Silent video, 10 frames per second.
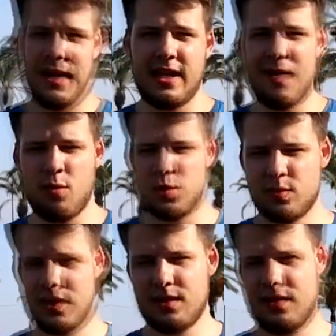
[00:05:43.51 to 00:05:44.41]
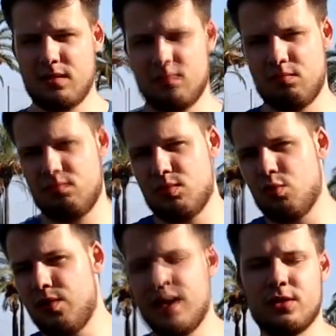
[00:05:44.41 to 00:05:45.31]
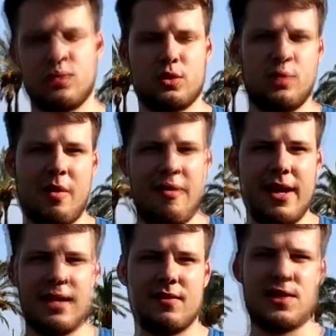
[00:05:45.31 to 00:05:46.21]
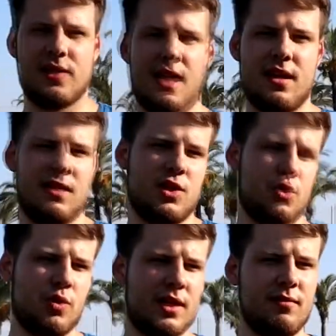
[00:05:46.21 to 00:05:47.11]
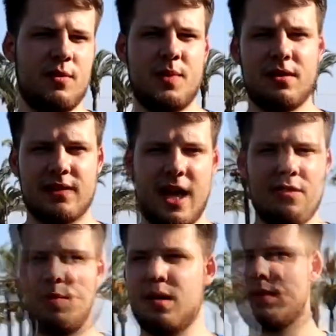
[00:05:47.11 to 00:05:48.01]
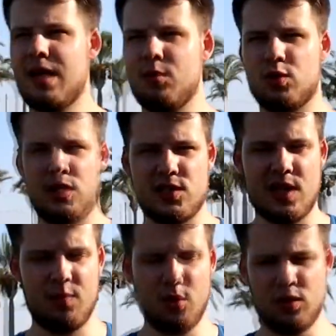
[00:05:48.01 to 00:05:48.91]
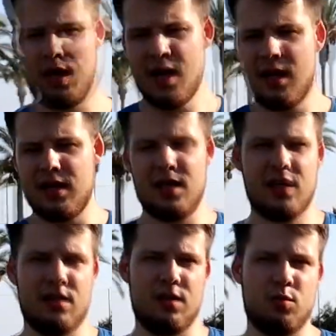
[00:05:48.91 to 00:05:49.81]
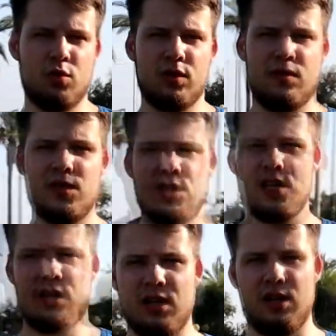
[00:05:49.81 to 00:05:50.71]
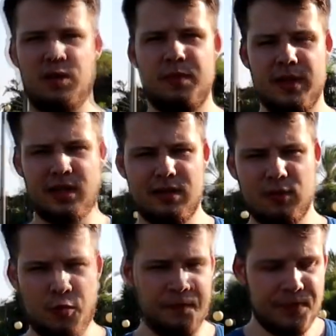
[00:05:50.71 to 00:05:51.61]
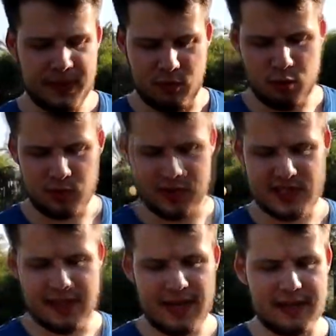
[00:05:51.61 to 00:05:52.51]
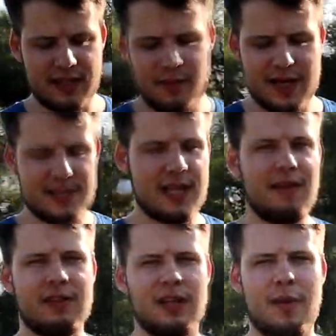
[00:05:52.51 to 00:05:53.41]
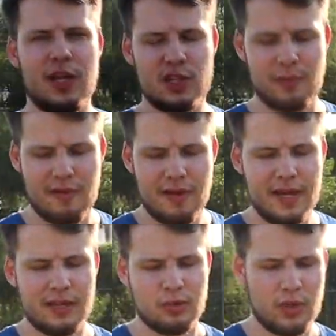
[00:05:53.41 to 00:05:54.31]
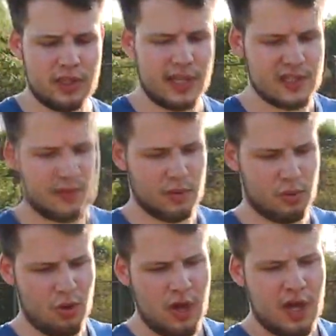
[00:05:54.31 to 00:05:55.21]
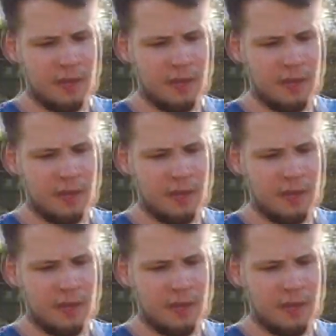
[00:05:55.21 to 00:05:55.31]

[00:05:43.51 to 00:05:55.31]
И я, в общем-то, уверен, что Бавария, как всегда, начнет активно первый тайм. В первом тайме уже забьет и э, будет вести к перерыву. В общем-то, стандартная моя ставка на матче Баварии, которую я часто беру.